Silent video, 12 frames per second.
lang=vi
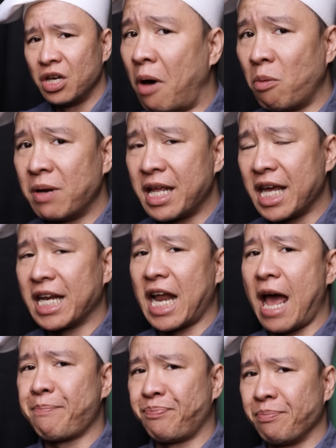một là Việt
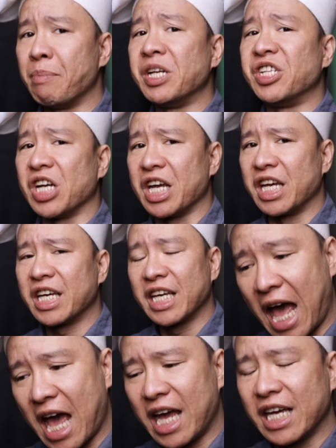Nam bị trị,
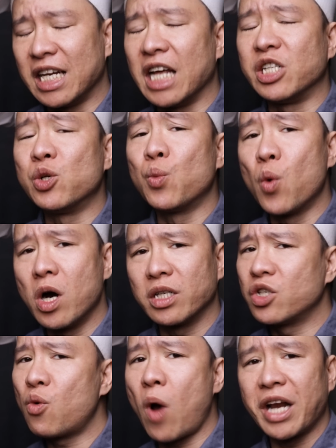hai là Trung
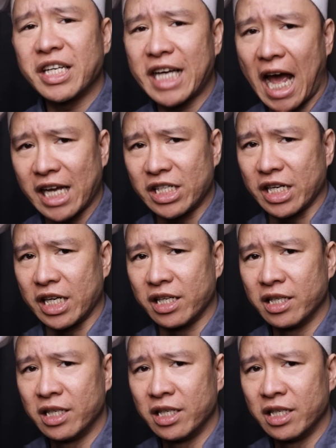Quốc nó qua nó cai trị.